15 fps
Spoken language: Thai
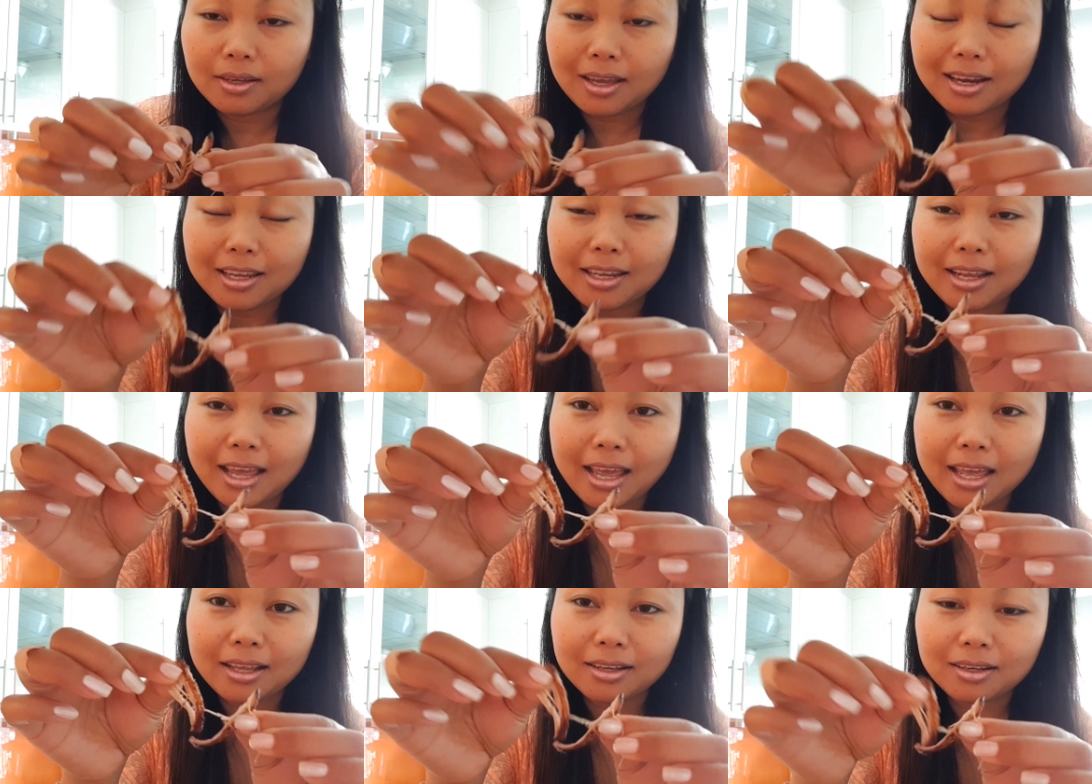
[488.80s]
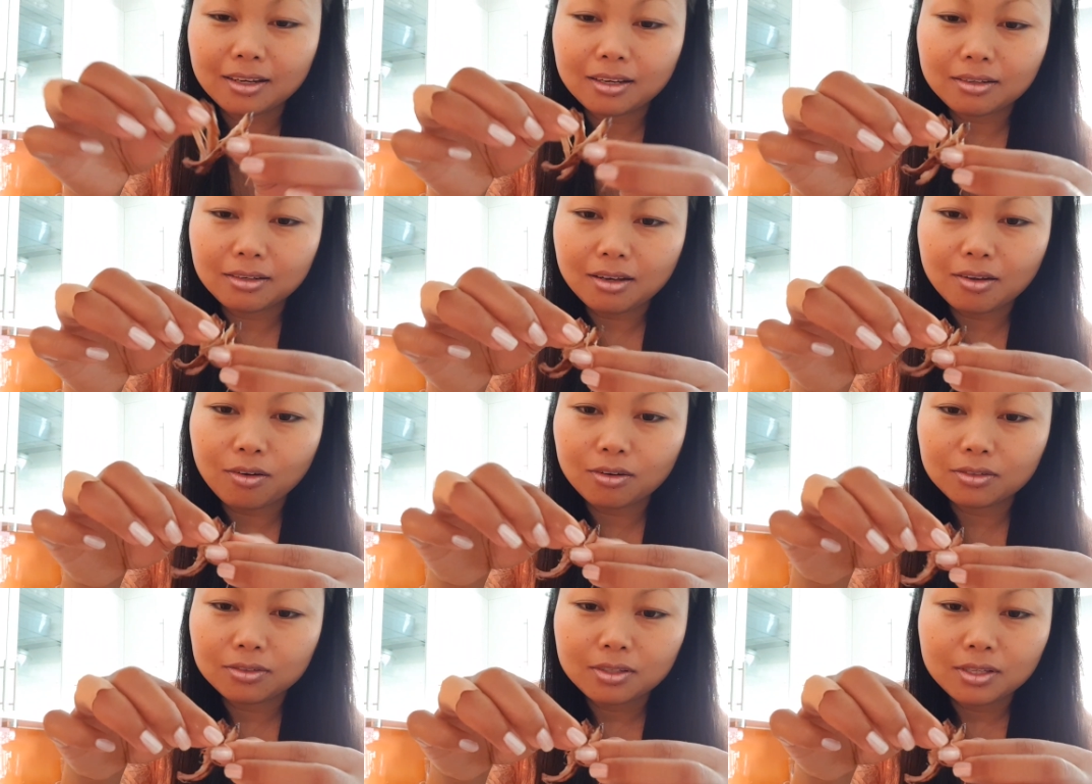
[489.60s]
อันนี้นะคะเรา
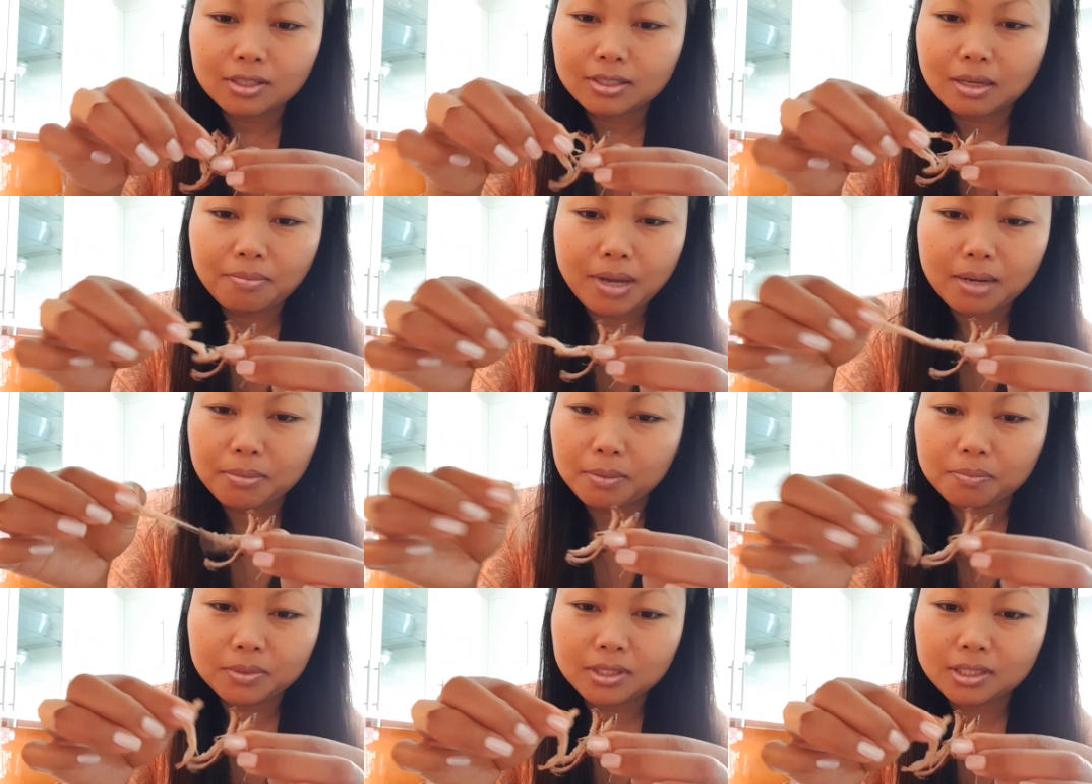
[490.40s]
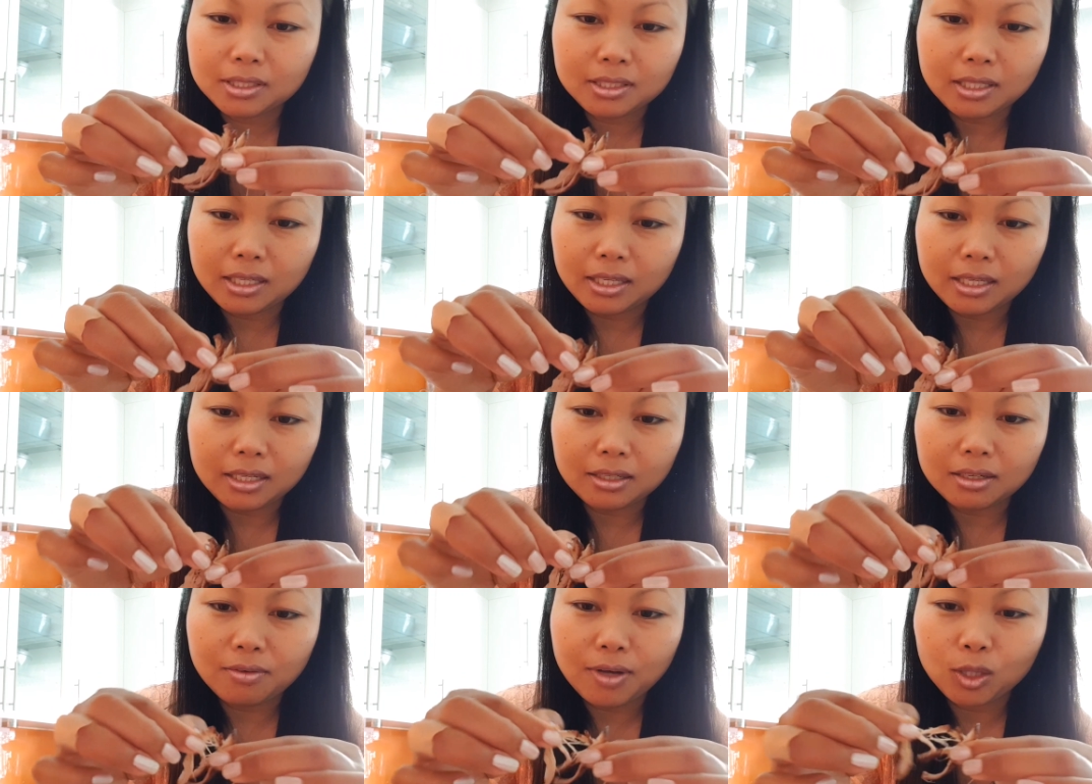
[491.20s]
สามารถแบบฉีก
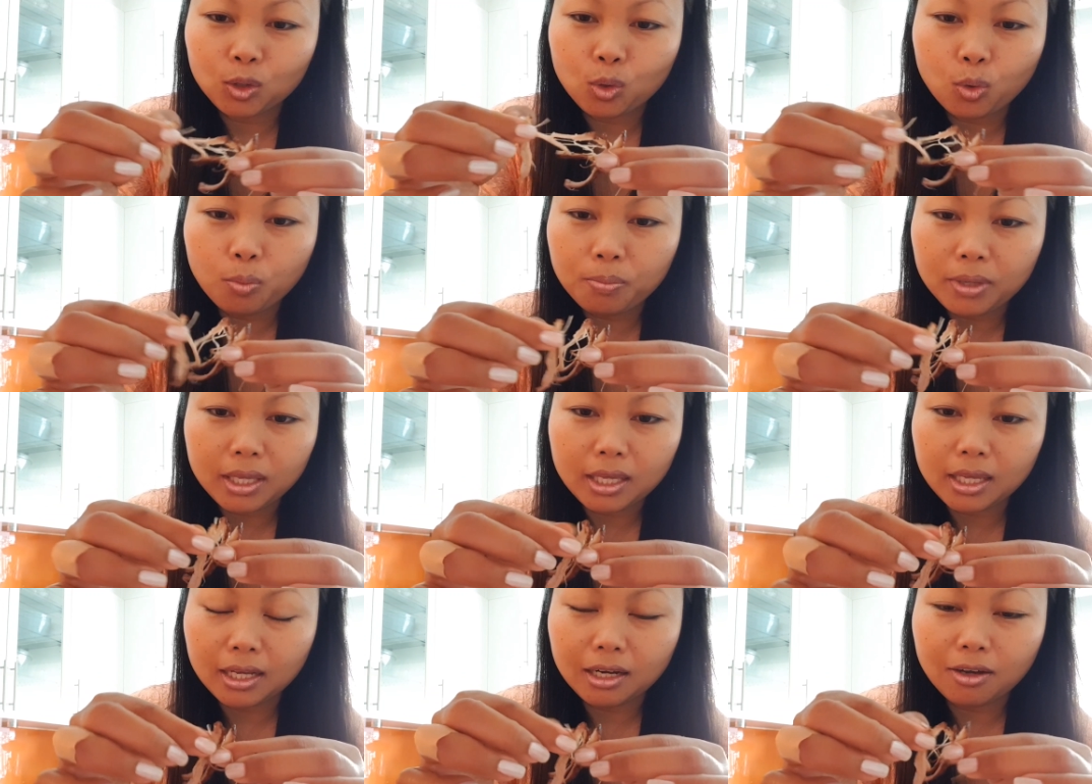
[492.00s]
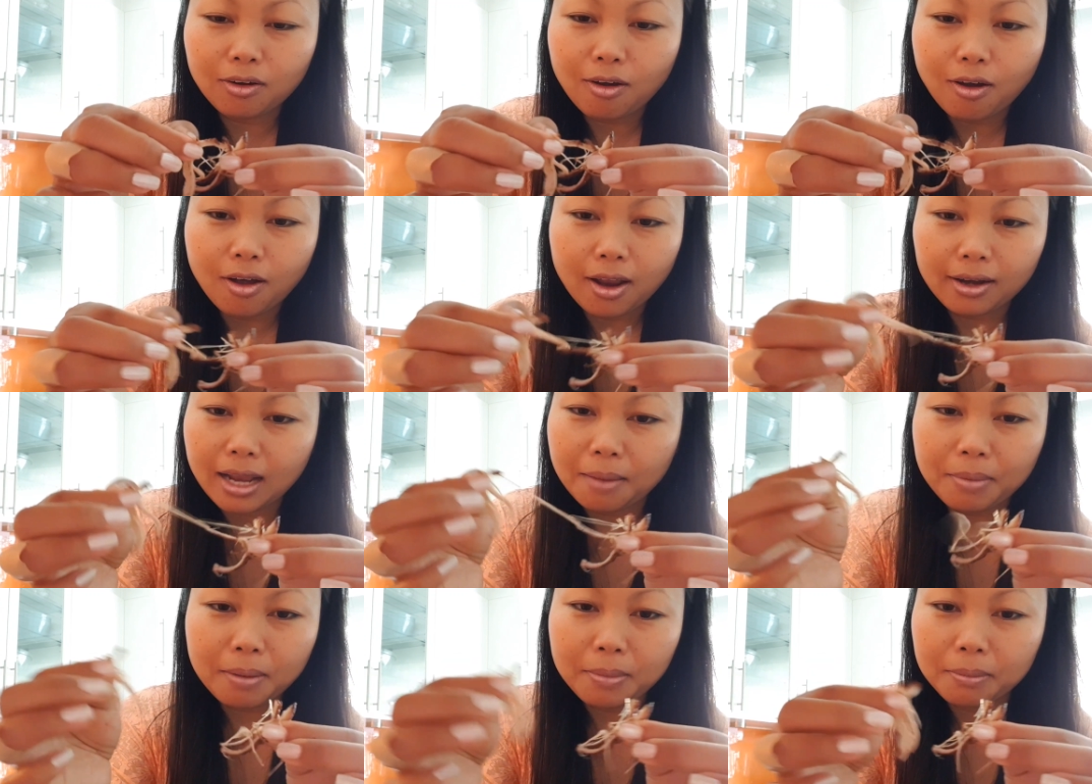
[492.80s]
หรือว่าทุบอีก แล้วก็
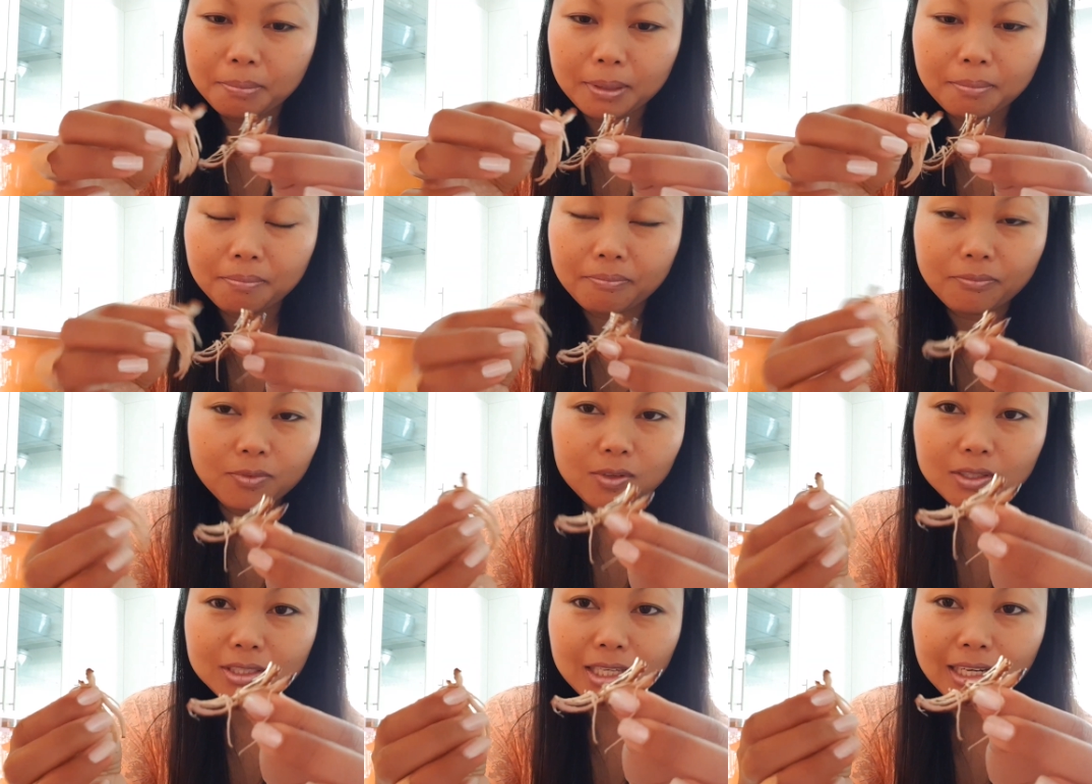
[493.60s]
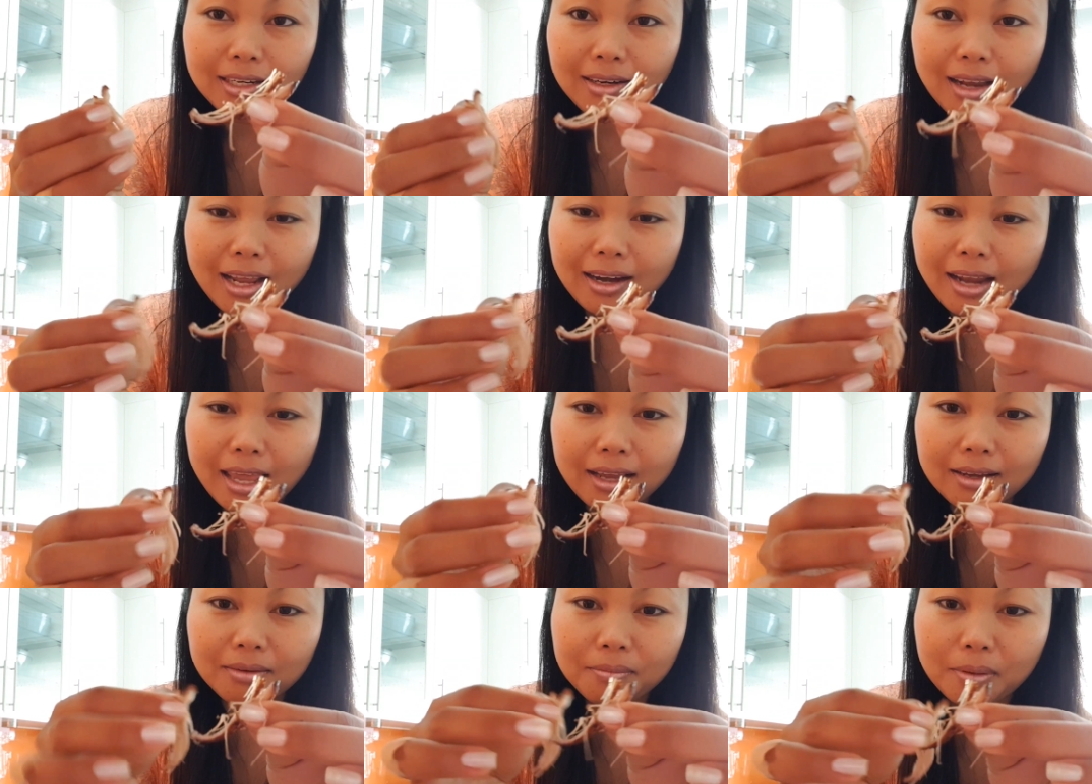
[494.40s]
ทำให้มันเป็นชิ้นเล็
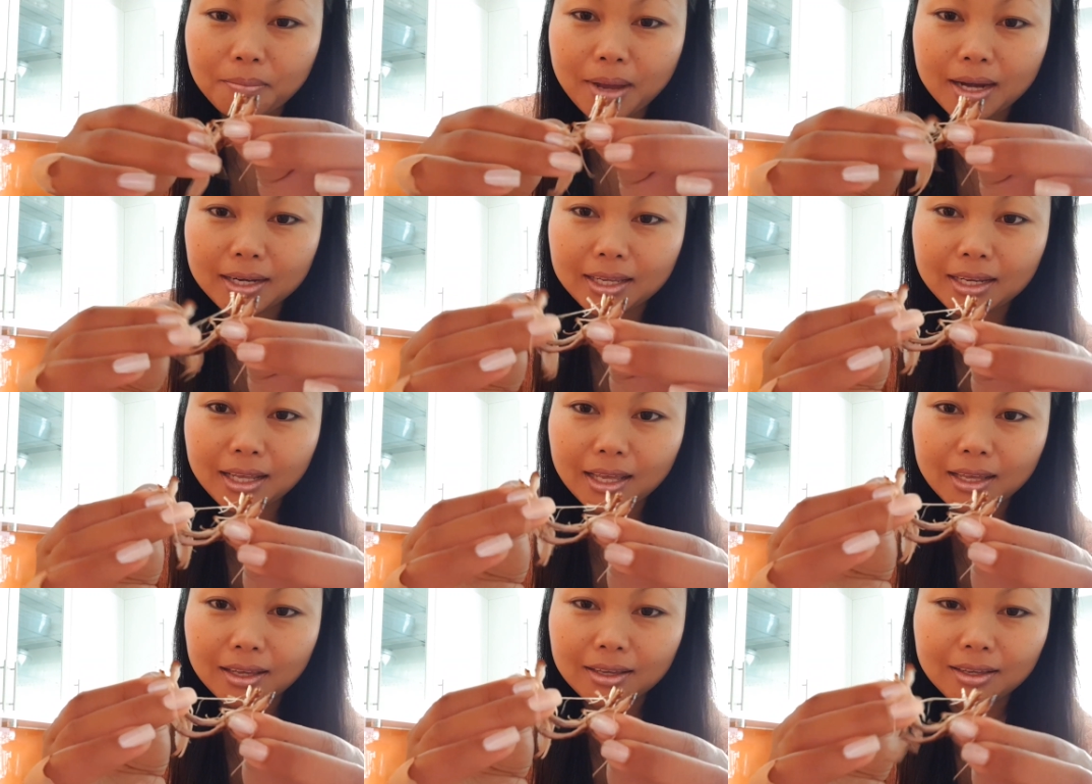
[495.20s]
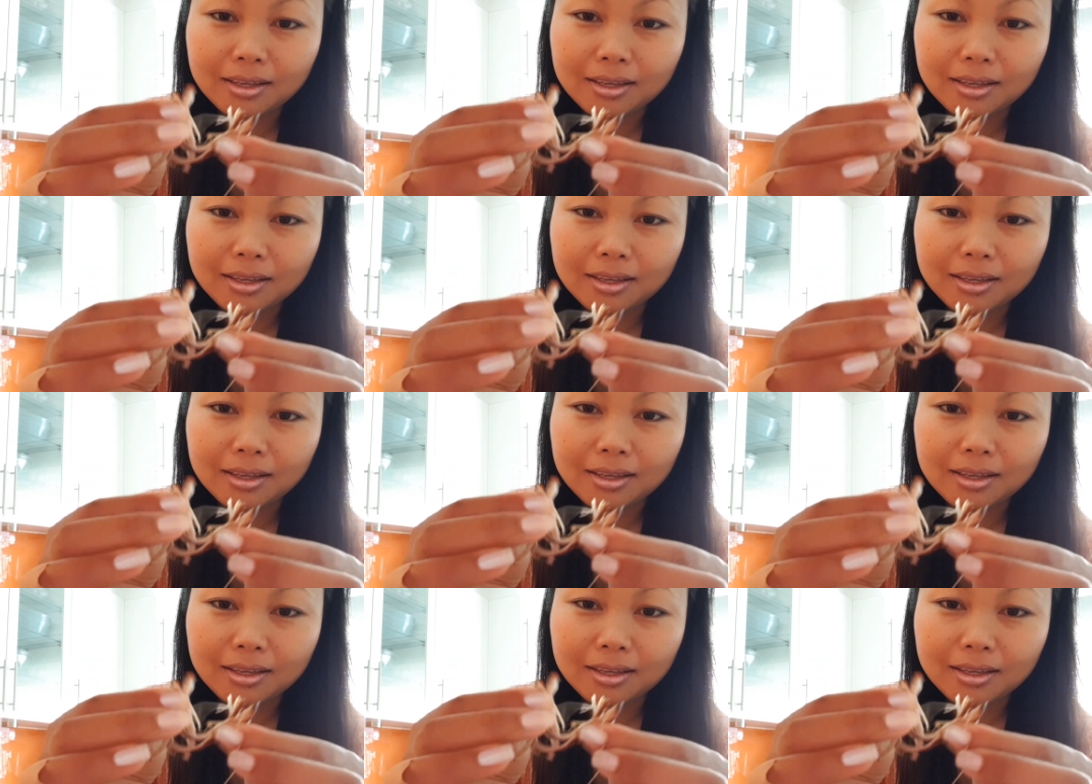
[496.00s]
กๆประมาณนี้นะ